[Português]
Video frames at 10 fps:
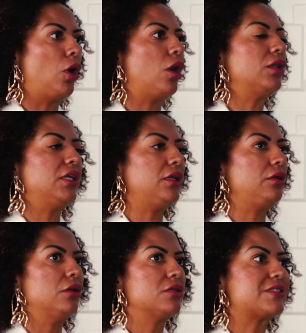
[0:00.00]
podem
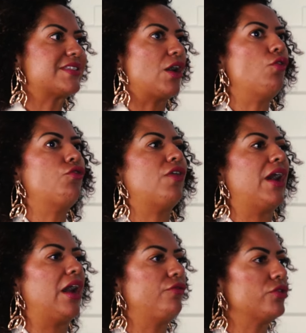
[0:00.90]

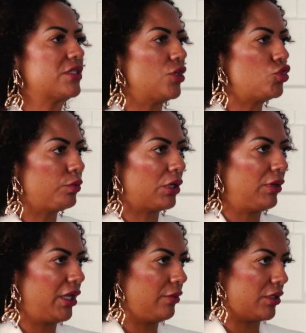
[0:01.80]
salvar você de um
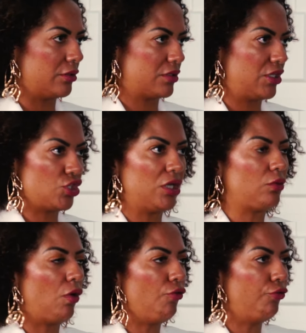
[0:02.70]
problema, seja ele
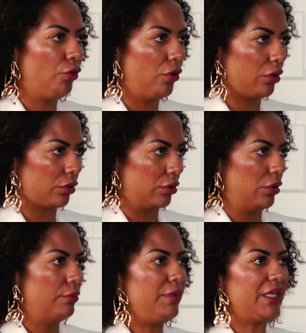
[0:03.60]
qual for,
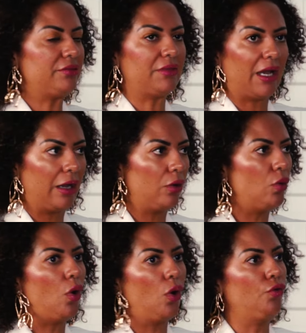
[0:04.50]

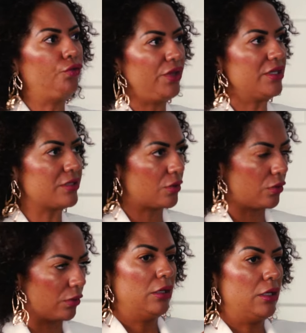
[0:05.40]
mental ou
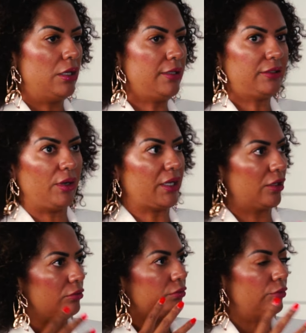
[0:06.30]
físico. Então
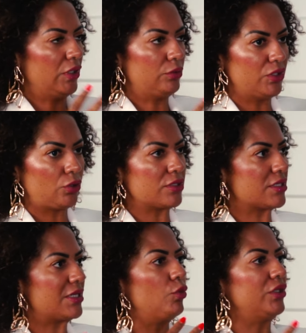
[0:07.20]
aquilo me, me trouxe
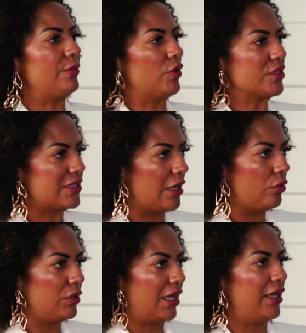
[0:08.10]
assim muita
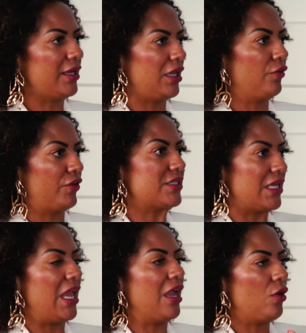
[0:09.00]
emoção e alegria. Eu falei
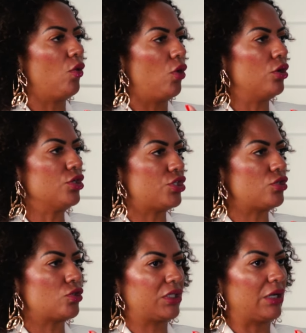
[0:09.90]
assim, eu hoje estou